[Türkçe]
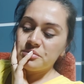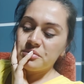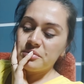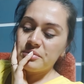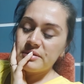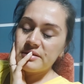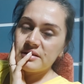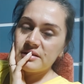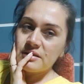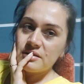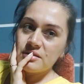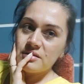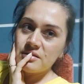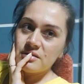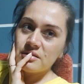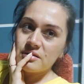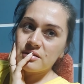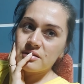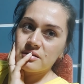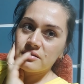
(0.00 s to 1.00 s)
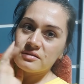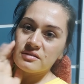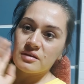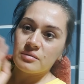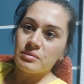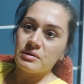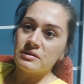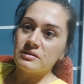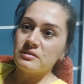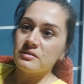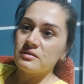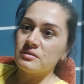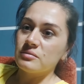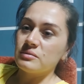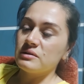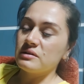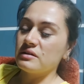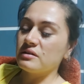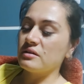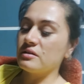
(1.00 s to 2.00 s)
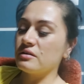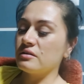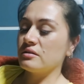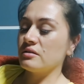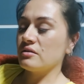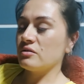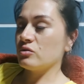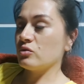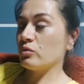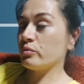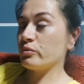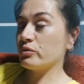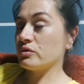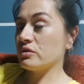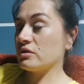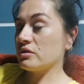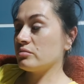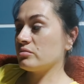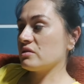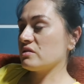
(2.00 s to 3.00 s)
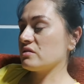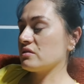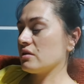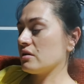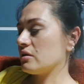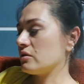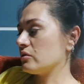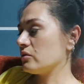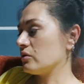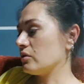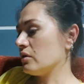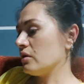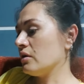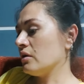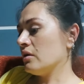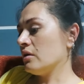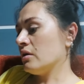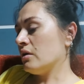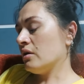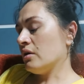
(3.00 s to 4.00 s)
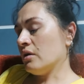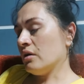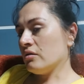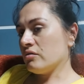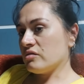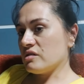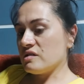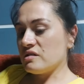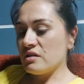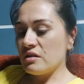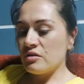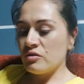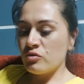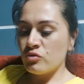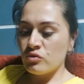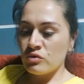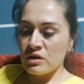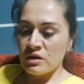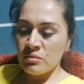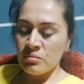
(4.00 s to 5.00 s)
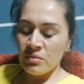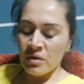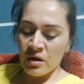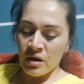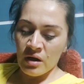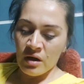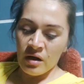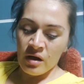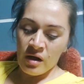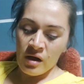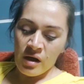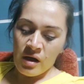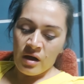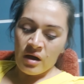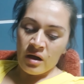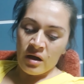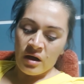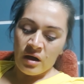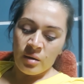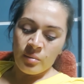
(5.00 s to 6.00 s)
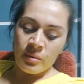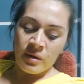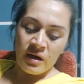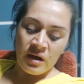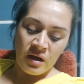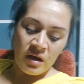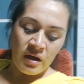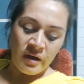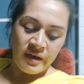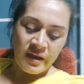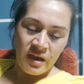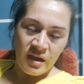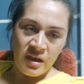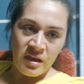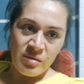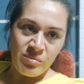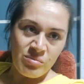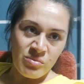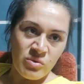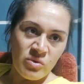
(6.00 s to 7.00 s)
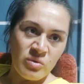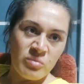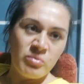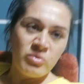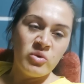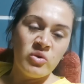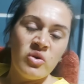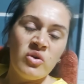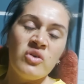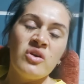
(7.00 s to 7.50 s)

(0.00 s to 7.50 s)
tabanlarımın nasıl topuklarım nasıl ağrıyor. Vazelin süreyim. Ama en büyük bugünkü artımız